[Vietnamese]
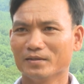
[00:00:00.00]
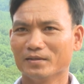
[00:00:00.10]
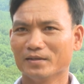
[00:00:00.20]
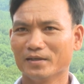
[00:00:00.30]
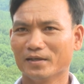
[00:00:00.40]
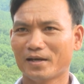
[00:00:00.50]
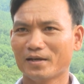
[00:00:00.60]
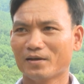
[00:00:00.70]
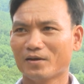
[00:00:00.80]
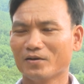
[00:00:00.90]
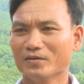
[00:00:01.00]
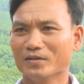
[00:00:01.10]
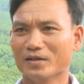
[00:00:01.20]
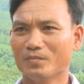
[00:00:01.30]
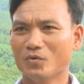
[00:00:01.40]
À, hiện nay đã có
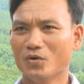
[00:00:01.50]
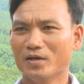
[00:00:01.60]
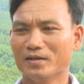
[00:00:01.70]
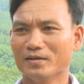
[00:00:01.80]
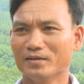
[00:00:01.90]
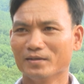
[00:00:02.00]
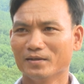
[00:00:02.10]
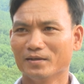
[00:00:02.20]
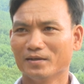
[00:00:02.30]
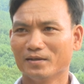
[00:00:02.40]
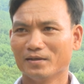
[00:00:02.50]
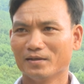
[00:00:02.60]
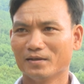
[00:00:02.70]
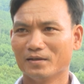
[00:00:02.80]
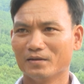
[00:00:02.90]
những cái mô hình à,
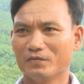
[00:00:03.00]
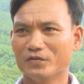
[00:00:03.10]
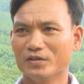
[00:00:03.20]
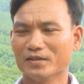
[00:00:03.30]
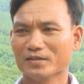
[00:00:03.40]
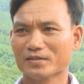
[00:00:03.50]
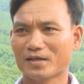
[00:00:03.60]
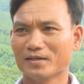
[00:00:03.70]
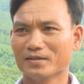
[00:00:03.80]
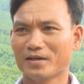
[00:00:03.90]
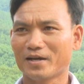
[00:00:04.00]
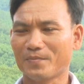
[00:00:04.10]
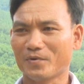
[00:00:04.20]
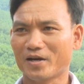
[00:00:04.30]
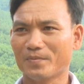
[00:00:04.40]
vườn xanh nhà
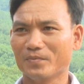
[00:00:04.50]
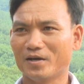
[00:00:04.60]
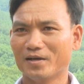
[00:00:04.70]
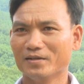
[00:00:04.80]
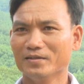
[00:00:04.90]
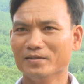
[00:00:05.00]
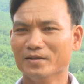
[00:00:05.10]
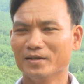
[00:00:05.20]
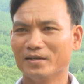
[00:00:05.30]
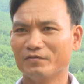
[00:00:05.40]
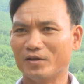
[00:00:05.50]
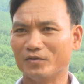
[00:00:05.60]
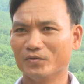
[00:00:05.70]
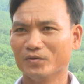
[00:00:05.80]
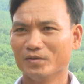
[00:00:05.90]
đẹp ngõ đẹp đã đưa
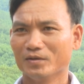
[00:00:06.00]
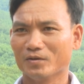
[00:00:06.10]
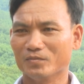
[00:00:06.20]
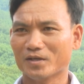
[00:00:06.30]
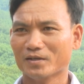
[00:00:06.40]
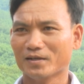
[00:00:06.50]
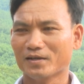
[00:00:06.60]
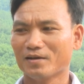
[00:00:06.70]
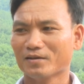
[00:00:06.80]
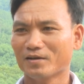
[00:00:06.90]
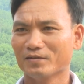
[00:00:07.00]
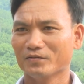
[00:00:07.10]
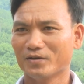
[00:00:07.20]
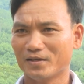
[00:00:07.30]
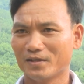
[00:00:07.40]
vào cũng rất là khang trang
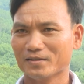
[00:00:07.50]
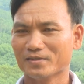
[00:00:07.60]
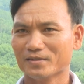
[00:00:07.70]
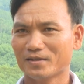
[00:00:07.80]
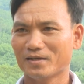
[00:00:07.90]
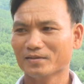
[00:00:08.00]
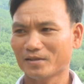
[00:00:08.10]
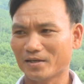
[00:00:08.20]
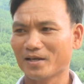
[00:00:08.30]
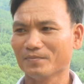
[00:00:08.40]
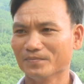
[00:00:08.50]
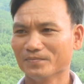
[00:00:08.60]
và xanh sạch đẹp